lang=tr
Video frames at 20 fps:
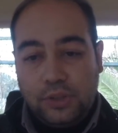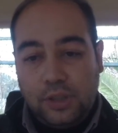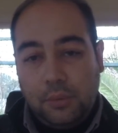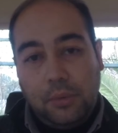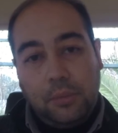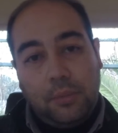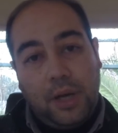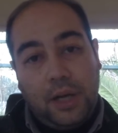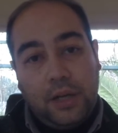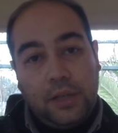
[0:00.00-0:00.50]

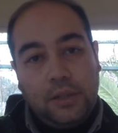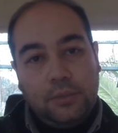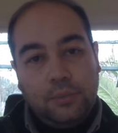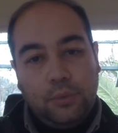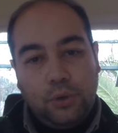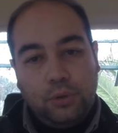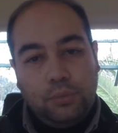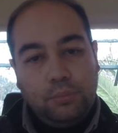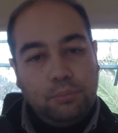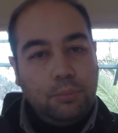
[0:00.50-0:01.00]
Tamam aynı
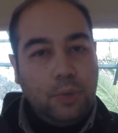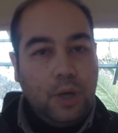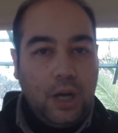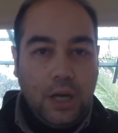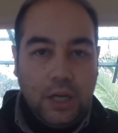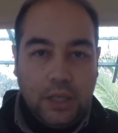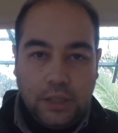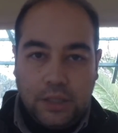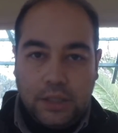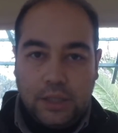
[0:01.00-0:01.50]
bölüm,
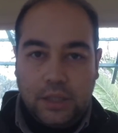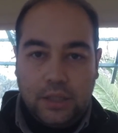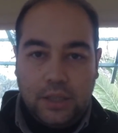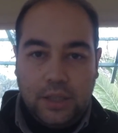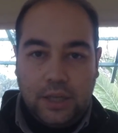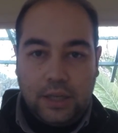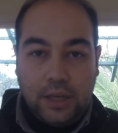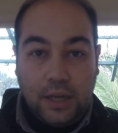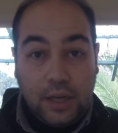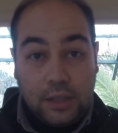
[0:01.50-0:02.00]
aynı
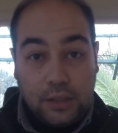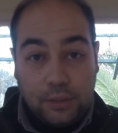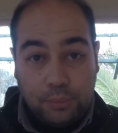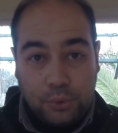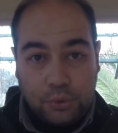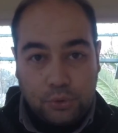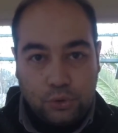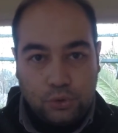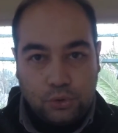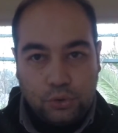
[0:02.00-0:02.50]
kariyer, aynı
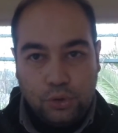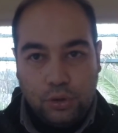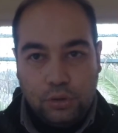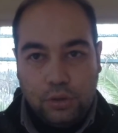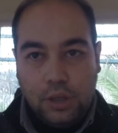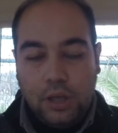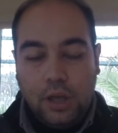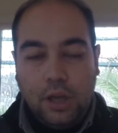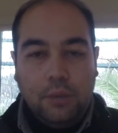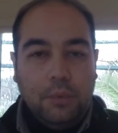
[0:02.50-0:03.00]
pozisyon
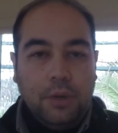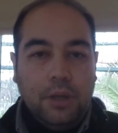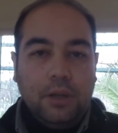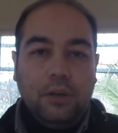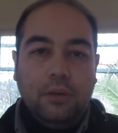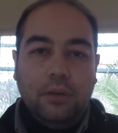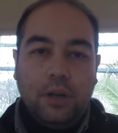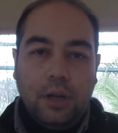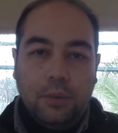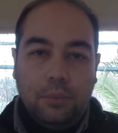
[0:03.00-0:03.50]

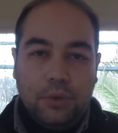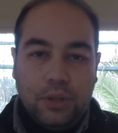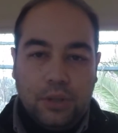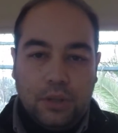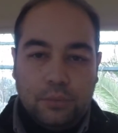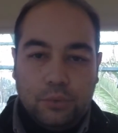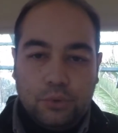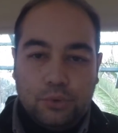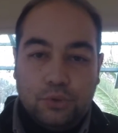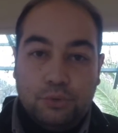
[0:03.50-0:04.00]
ama kabul
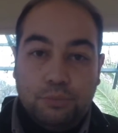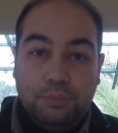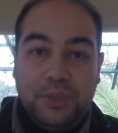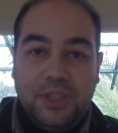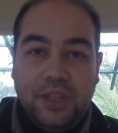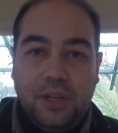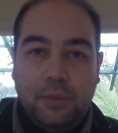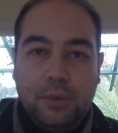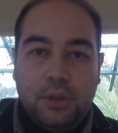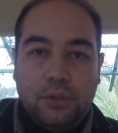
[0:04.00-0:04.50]
alamıyorsunuz.
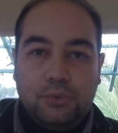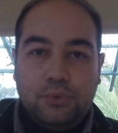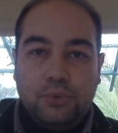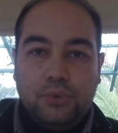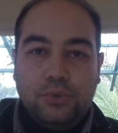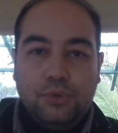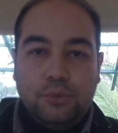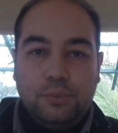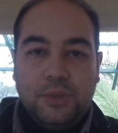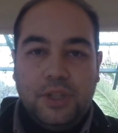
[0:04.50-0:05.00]
Bir daha
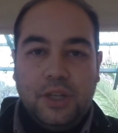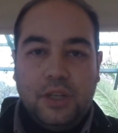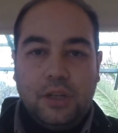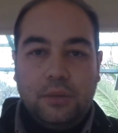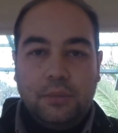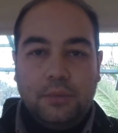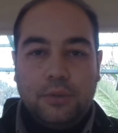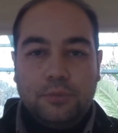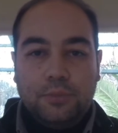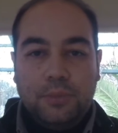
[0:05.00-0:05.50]
başvuruyorsunuz, bir daha
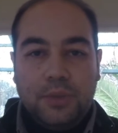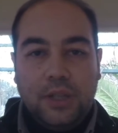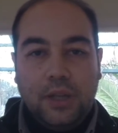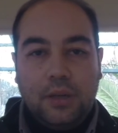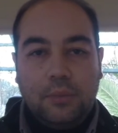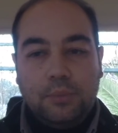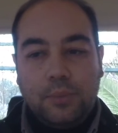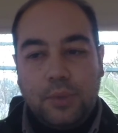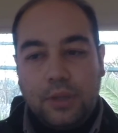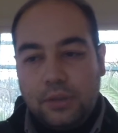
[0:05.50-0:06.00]
kabul alamıyorsunuz. Bir
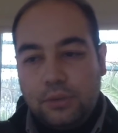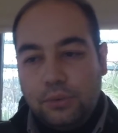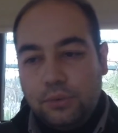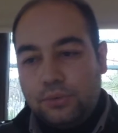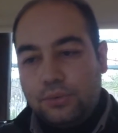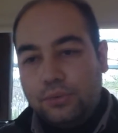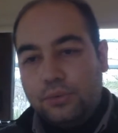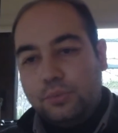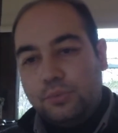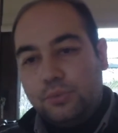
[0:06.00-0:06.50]
daha
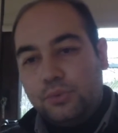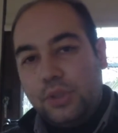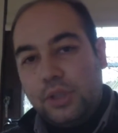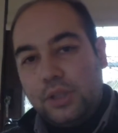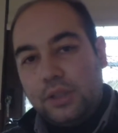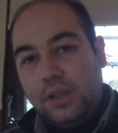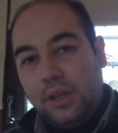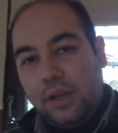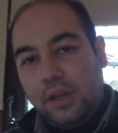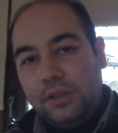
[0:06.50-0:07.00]
bakıyorsunuz
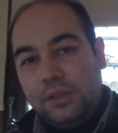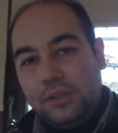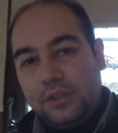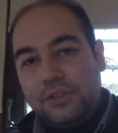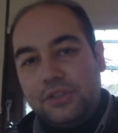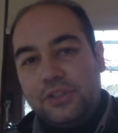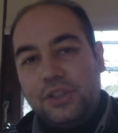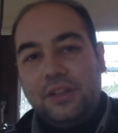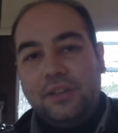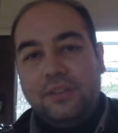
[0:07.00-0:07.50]
sürekli aynı
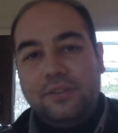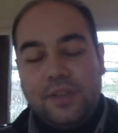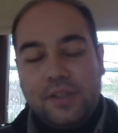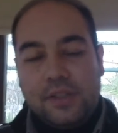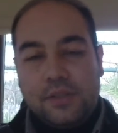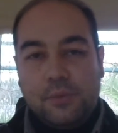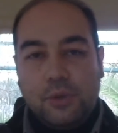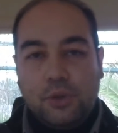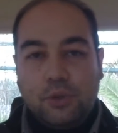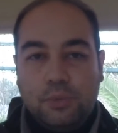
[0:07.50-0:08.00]
kişiden
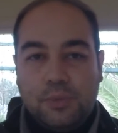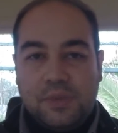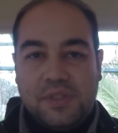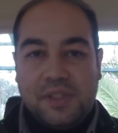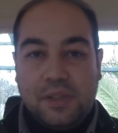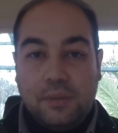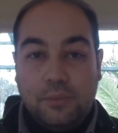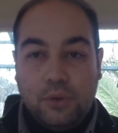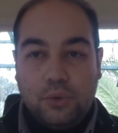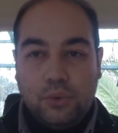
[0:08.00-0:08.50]
referans mektubu
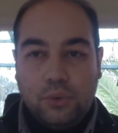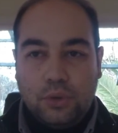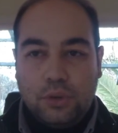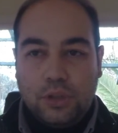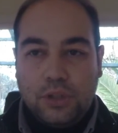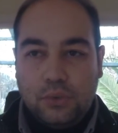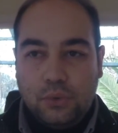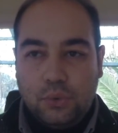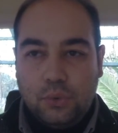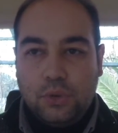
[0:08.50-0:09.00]
istemeye doğru
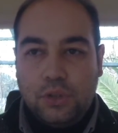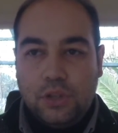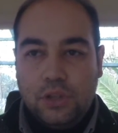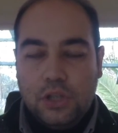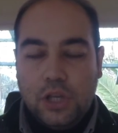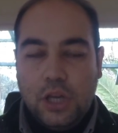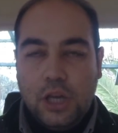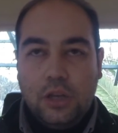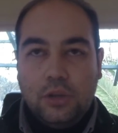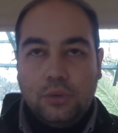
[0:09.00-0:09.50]
gidiyor
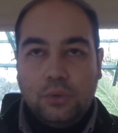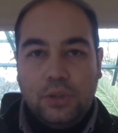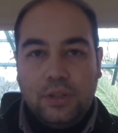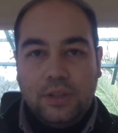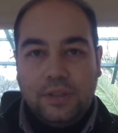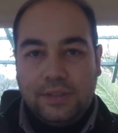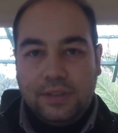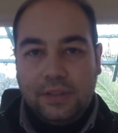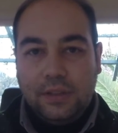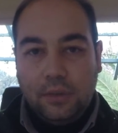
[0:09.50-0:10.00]
iş.
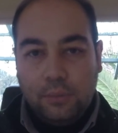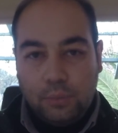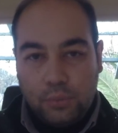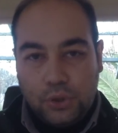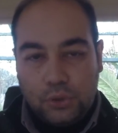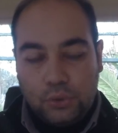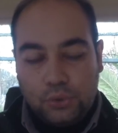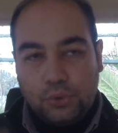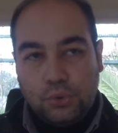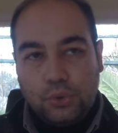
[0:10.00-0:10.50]
Dolayısıyla
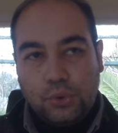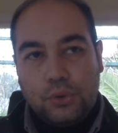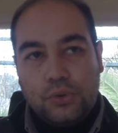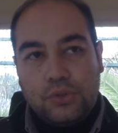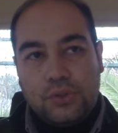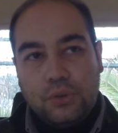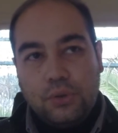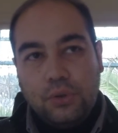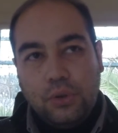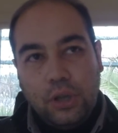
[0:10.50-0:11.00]
bu da şunu
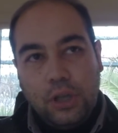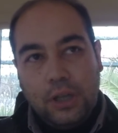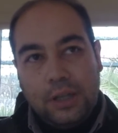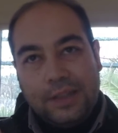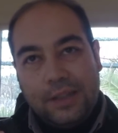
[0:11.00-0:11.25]
gösteriyor.